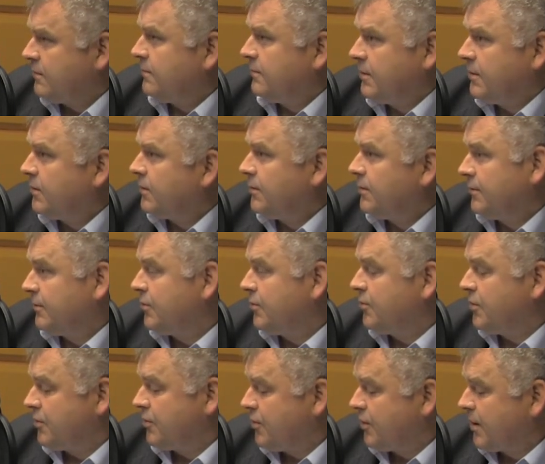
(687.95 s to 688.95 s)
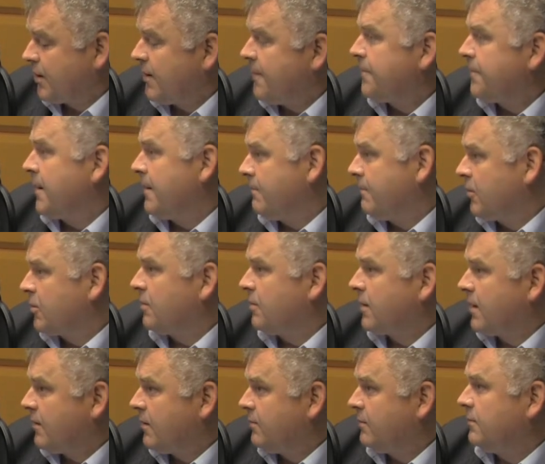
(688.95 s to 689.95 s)
bo trudno dzisiaj
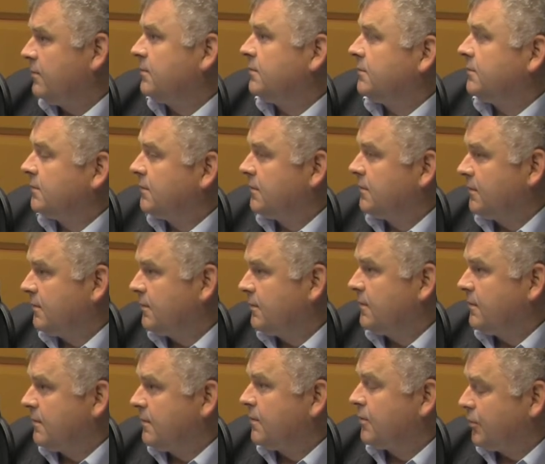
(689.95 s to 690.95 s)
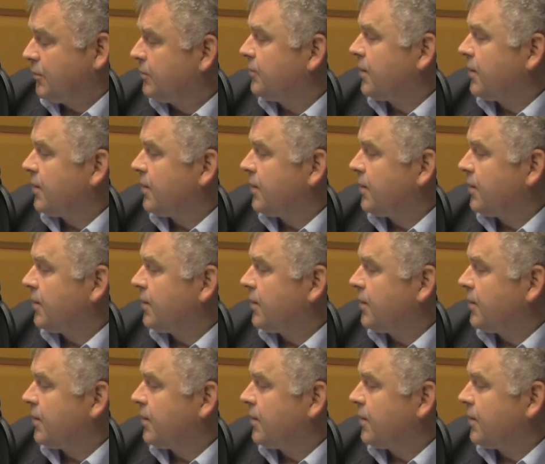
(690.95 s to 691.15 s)
potomka mm,